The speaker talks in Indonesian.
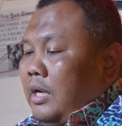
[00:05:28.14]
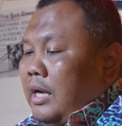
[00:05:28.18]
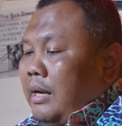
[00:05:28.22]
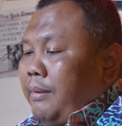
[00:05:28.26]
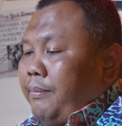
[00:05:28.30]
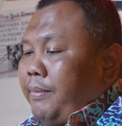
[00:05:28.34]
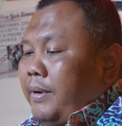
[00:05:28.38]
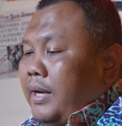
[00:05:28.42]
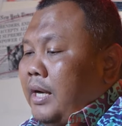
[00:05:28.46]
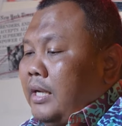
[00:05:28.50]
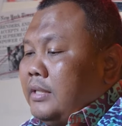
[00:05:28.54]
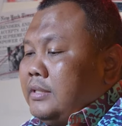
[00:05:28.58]

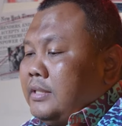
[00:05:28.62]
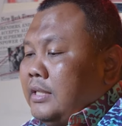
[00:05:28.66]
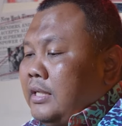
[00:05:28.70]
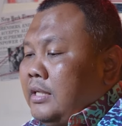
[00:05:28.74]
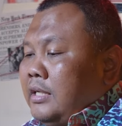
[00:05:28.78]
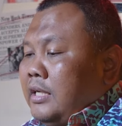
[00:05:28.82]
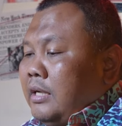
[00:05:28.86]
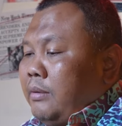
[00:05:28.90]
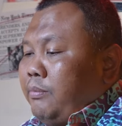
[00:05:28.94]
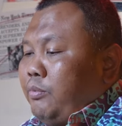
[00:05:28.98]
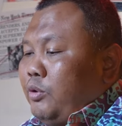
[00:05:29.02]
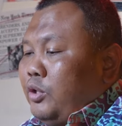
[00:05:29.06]
Apakah
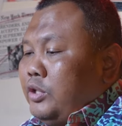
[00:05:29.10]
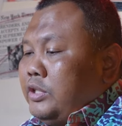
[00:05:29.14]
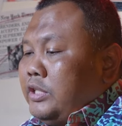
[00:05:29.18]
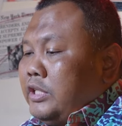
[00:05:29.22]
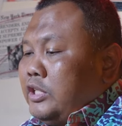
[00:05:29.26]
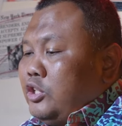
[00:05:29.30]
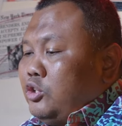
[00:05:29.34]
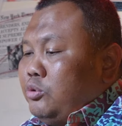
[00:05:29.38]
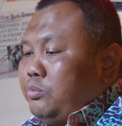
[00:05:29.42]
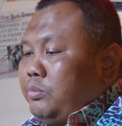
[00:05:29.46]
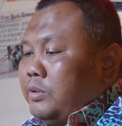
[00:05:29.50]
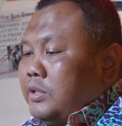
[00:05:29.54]
sandera
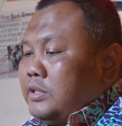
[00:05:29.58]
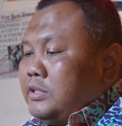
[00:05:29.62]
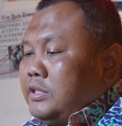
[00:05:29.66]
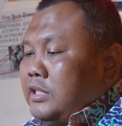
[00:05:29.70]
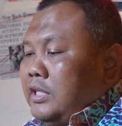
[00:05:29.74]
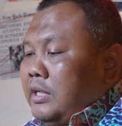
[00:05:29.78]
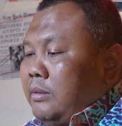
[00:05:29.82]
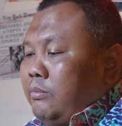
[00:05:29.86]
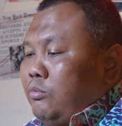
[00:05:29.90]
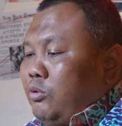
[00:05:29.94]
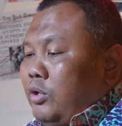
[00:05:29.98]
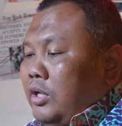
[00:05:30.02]
politik itu
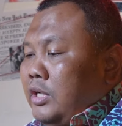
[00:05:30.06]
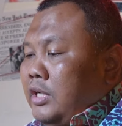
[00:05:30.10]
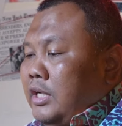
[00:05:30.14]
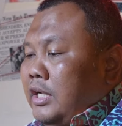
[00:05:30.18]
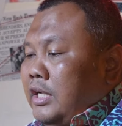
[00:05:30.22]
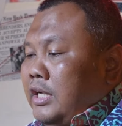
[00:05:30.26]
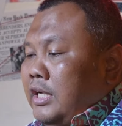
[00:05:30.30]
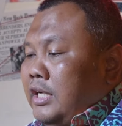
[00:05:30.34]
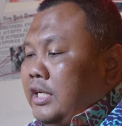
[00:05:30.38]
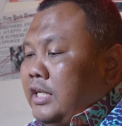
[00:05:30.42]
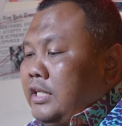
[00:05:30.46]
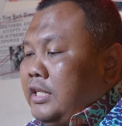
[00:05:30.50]
berkesinambungan
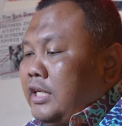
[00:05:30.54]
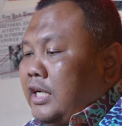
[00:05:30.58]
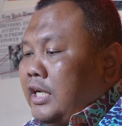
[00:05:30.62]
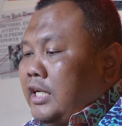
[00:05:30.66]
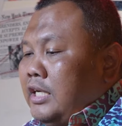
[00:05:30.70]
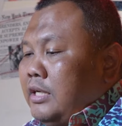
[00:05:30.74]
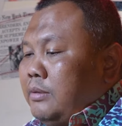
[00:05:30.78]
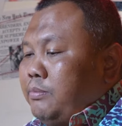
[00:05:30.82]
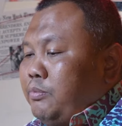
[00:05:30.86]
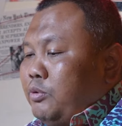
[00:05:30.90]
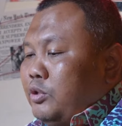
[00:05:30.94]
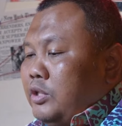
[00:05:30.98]
dengan adanya
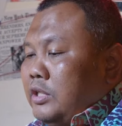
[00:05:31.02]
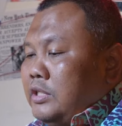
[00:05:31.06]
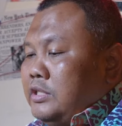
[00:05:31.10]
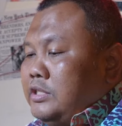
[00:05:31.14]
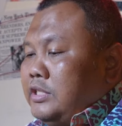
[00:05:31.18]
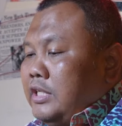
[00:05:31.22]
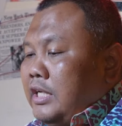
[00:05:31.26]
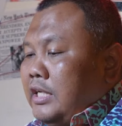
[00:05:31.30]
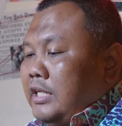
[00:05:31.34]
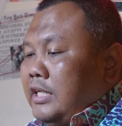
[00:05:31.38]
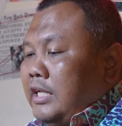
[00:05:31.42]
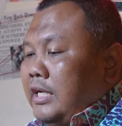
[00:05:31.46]
kader
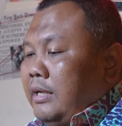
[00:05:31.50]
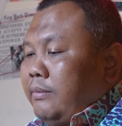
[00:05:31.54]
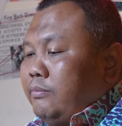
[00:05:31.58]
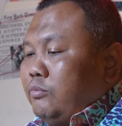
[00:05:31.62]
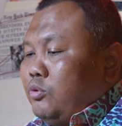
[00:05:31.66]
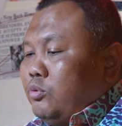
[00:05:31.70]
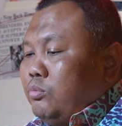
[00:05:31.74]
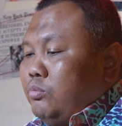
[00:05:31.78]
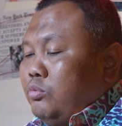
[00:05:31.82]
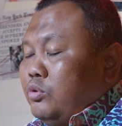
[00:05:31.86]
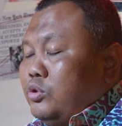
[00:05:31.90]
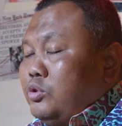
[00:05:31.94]
potensial dalam
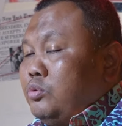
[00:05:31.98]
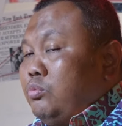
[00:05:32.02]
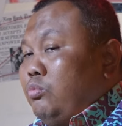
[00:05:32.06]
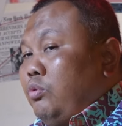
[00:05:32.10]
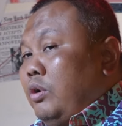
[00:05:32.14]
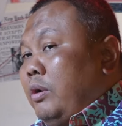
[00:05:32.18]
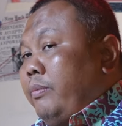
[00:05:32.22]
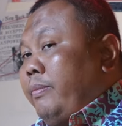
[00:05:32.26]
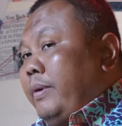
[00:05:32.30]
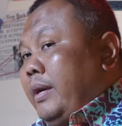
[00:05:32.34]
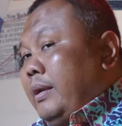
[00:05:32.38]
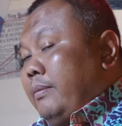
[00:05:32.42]
tubuh
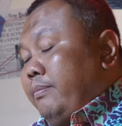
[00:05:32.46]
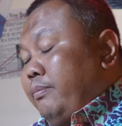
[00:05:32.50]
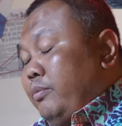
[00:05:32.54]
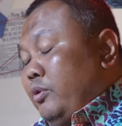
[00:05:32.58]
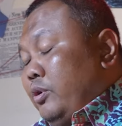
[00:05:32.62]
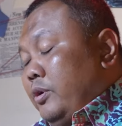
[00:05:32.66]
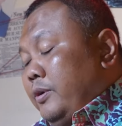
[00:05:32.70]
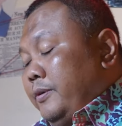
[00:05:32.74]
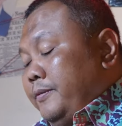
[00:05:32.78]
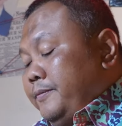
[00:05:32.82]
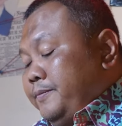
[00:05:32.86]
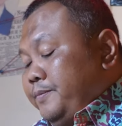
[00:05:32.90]
sebuah
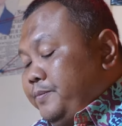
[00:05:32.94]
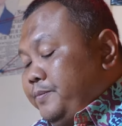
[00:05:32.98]
parpol?